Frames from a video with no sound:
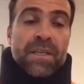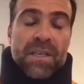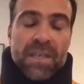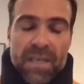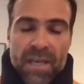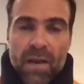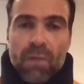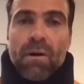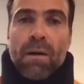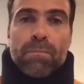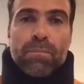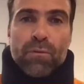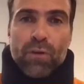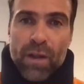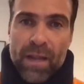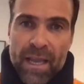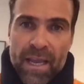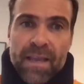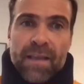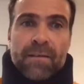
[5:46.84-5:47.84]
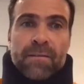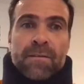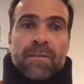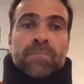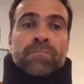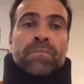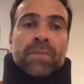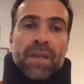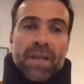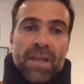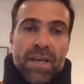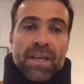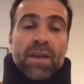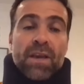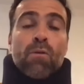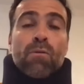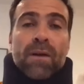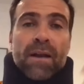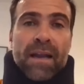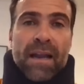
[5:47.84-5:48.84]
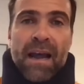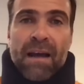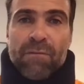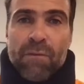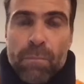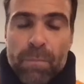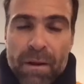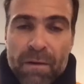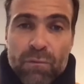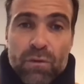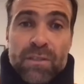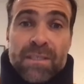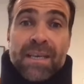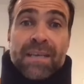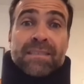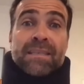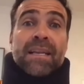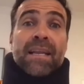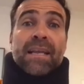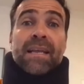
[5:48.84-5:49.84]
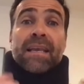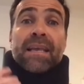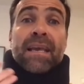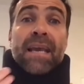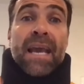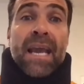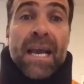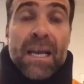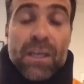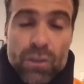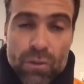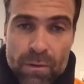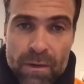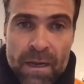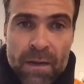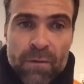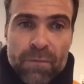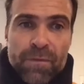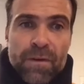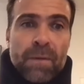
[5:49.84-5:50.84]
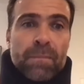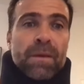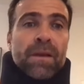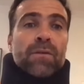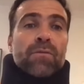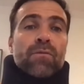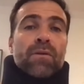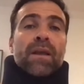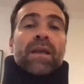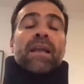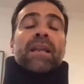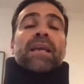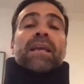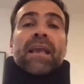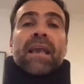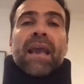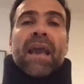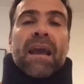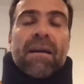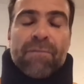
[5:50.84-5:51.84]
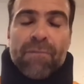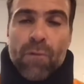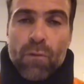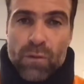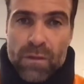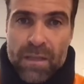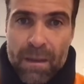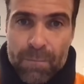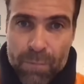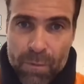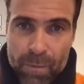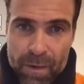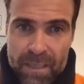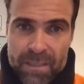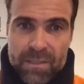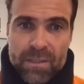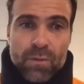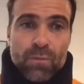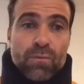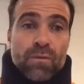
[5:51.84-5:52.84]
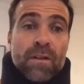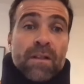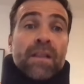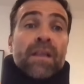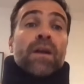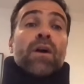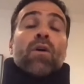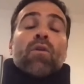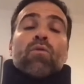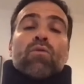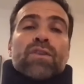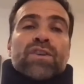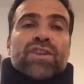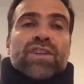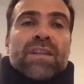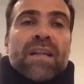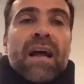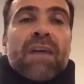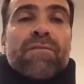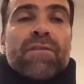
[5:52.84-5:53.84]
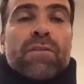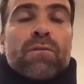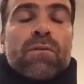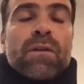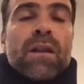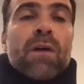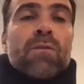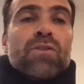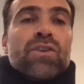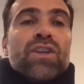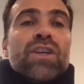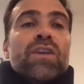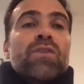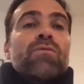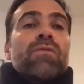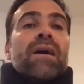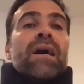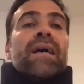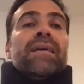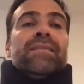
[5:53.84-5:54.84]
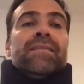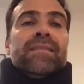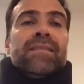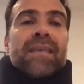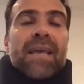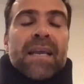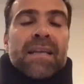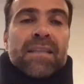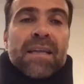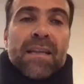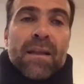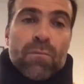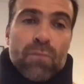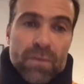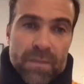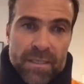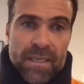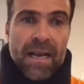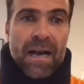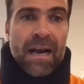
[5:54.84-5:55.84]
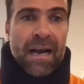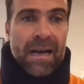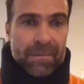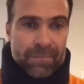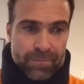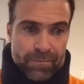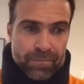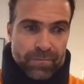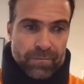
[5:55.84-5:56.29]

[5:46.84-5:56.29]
que eu apurei e que eu cravo para vocês. Ele quer jogar no Flamengo. Ele quer voltar para o Brasil. O staff do Claudinho aceita negociar.